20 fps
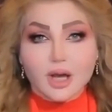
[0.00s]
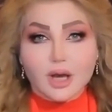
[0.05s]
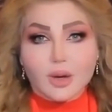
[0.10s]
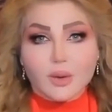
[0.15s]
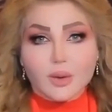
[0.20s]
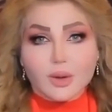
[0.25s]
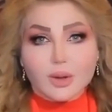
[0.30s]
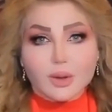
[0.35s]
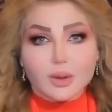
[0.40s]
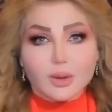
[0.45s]

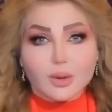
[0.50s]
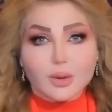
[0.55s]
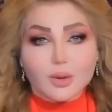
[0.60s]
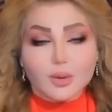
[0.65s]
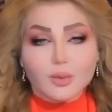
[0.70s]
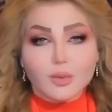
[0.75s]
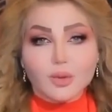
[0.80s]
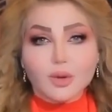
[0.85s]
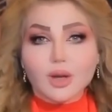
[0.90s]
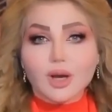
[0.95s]
وأقول
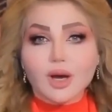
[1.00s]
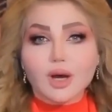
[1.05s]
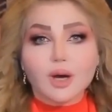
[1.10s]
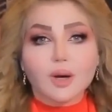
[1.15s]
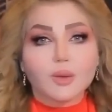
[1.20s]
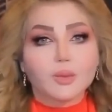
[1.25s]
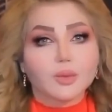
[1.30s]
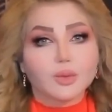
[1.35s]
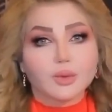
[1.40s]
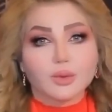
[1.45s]
لهم كل
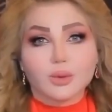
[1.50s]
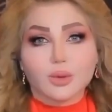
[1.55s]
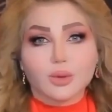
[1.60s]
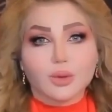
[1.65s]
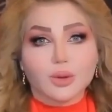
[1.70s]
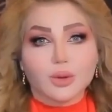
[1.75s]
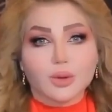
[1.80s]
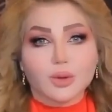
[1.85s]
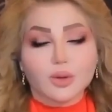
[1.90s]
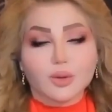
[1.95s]
عام وانتم
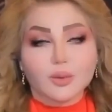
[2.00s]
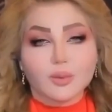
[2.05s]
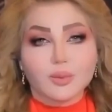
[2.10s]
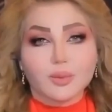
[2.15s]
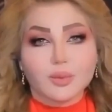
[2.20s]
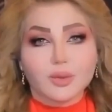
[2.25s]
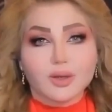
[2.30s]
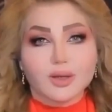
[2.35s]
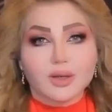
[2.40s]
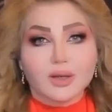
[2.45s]

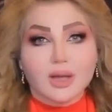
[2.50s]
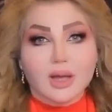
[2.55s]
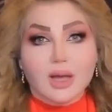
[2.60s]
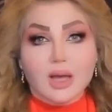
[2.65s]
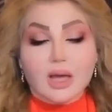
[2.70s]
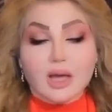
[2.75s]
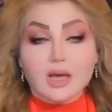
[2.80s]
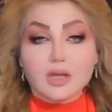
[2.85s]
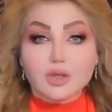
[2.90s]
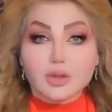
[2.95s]
الحب
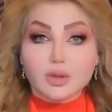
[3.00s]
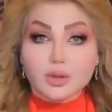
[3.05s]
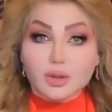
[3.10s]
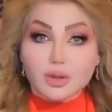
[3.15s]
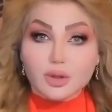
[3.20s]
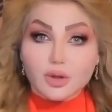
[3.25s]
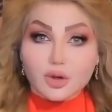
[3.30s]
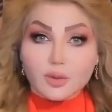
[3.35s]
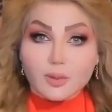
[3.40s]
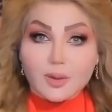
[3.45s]

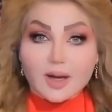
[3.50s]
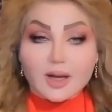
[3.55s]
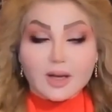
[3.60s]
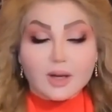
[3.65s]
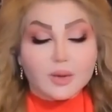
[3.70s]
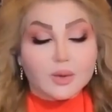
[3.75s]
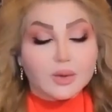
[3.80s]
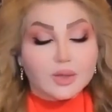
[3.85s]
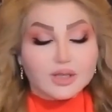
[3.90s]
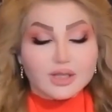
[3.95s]
أشكركم على
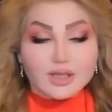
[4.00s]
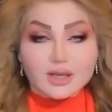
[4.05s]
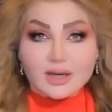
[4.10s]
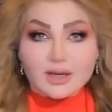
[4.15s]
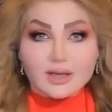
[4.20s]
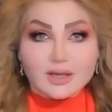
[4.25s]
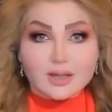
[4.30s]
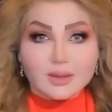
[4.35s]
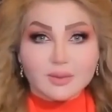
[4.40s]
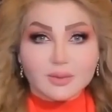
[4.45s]
كل شيء
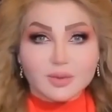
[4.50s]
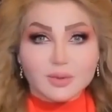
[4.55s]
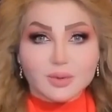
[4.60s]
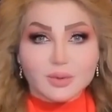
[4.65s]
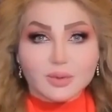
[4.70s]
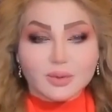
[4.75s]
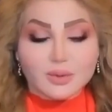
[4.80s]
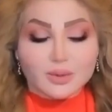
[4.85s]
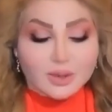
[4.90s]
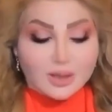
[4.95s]

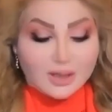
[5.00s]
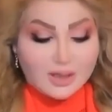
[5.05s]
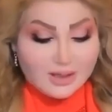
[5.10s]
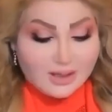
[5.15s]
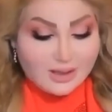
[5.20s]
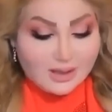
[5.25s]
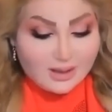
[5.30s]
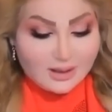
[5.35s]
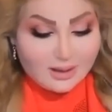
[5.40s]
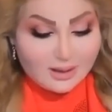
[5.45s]
قدمتوه
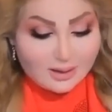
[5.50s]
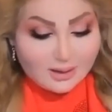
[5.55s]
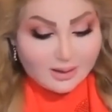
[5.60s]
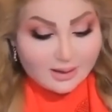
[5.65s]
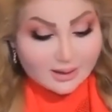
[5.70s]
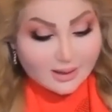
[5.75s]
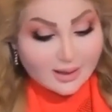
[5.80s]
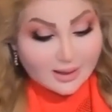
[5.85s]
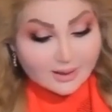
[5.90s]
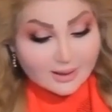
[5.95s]
آه،
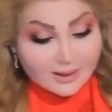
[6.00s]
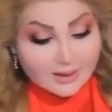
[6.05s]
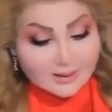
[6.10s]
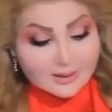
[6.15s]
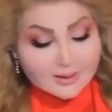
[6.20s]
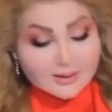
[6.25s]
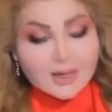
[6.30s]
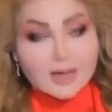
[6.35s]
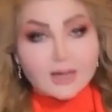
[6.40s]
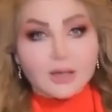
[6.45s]
لقناة
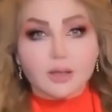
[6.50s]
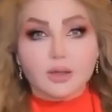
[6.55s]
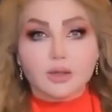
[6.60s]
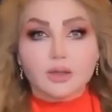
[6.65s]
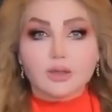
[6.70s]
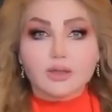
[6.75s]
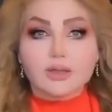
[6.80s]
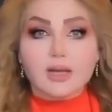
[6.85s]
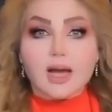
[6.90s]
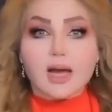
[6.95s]

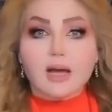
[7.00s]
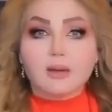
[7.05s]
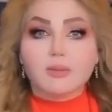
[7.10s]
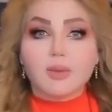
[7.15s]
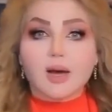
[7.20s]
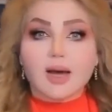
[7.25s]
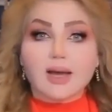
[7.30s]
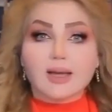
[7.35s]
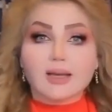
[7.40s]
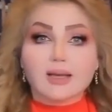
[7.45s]
زاغروس أحب
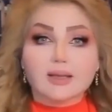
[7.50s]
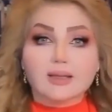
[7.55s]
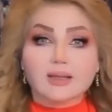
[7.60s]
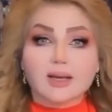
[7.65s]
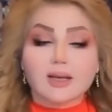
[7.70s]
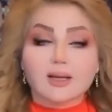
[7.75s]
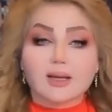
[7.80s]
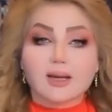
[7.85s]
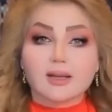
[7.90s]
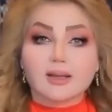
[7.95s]
أعيد
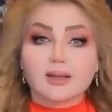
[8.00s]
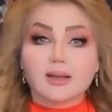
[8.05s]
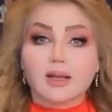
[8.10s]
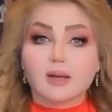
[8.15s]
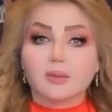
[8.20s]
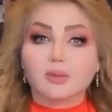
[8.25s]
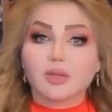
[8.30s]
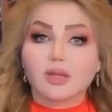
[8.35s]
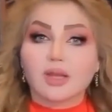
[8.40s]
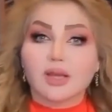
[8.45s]
قناتنا
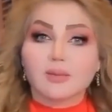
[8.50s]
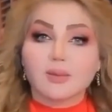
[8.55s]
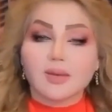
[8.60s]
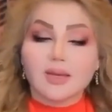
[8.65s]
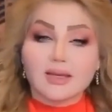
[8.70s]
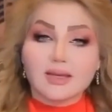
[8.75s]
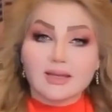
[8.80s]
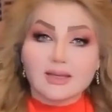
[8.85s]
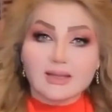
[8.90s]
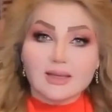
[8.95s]

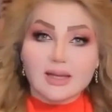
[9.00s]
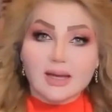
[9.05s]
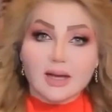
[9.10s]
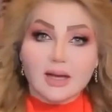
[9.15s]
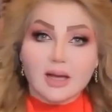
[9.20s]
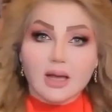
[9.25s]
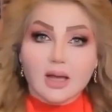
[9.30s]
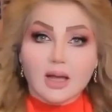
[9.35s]
المتميزة